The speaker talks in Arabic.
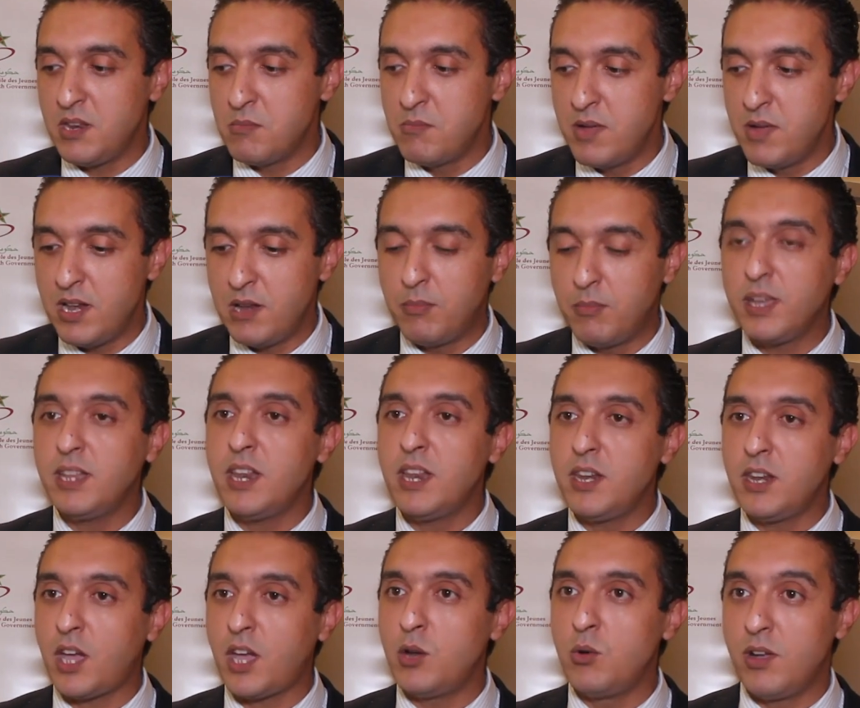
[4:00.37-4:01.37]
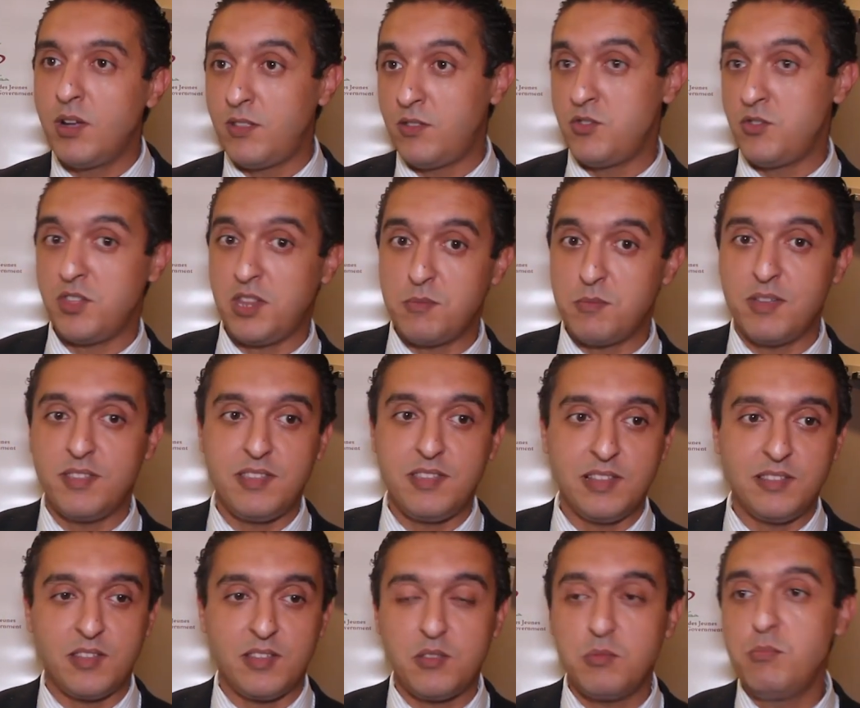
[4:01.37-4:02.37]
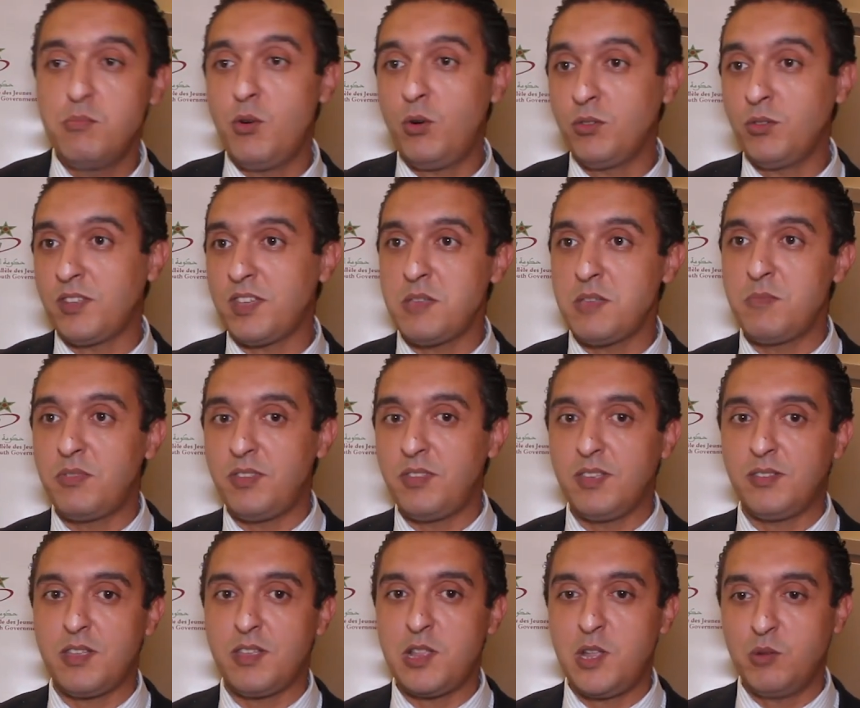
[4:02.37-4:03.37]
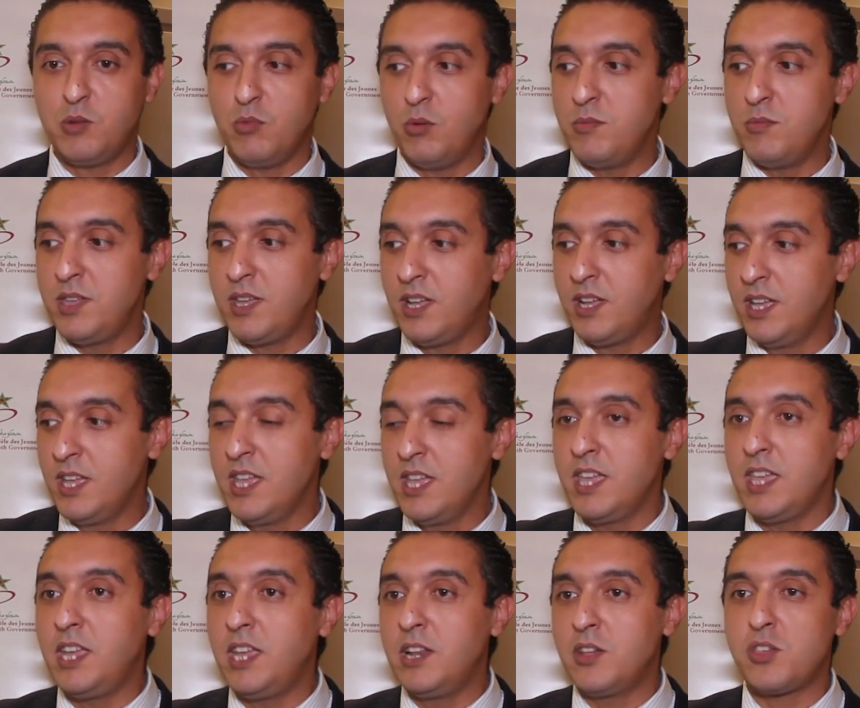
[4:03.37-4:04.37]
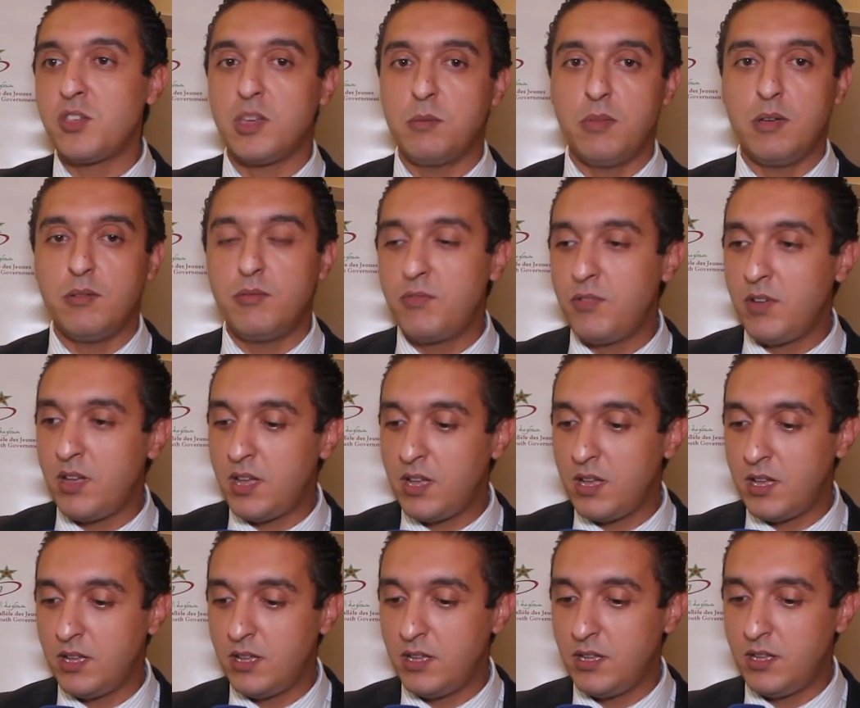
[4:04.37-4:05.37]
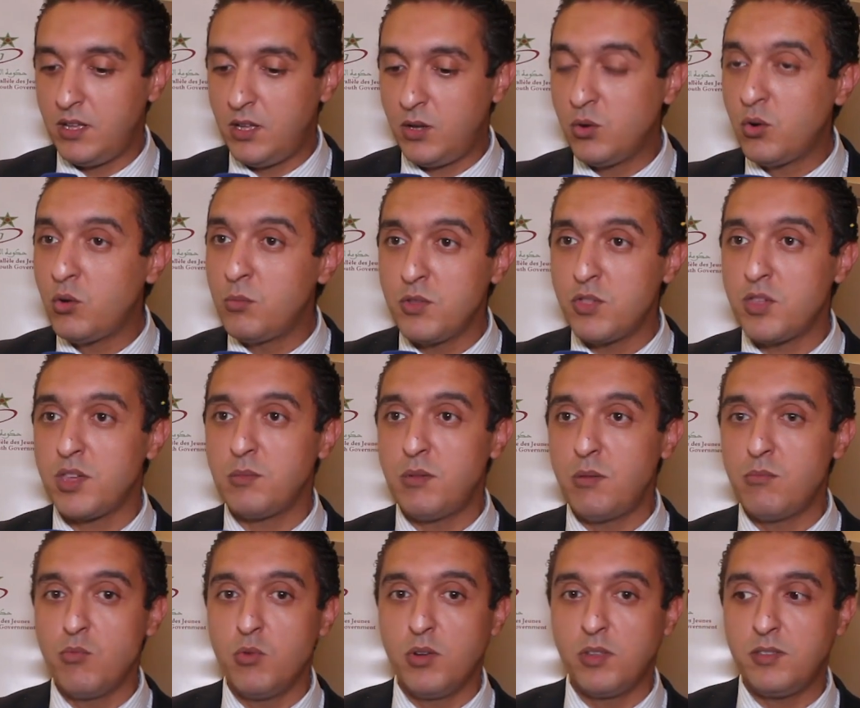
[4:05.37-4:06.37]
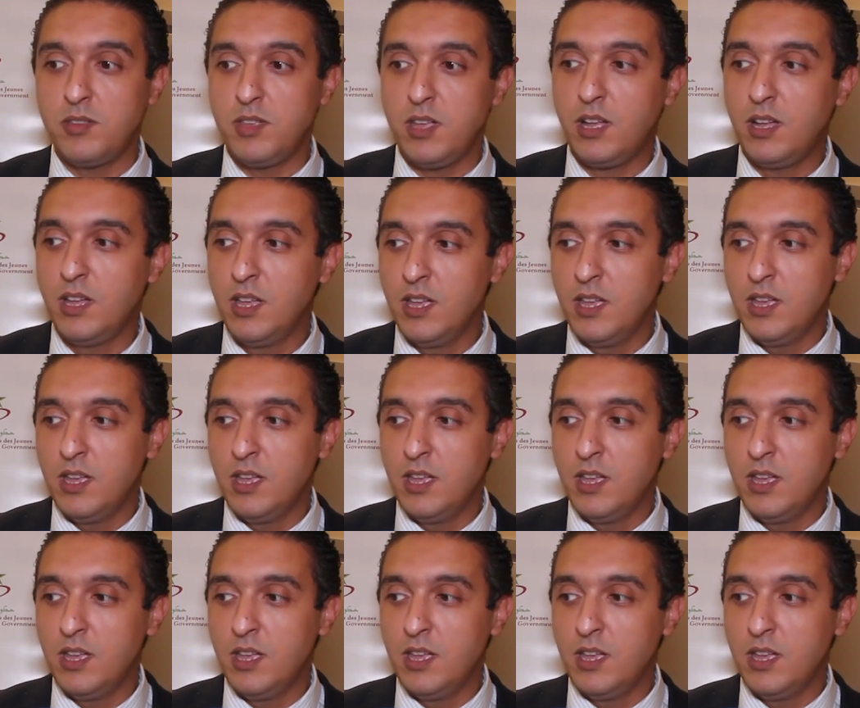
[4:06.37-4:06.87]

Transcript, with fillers: بل بغينا ننقلوا هذه التجربه ديال تتبع وتقييم السياسات العموميه الى الشباب فحكومه الشباب الموازيه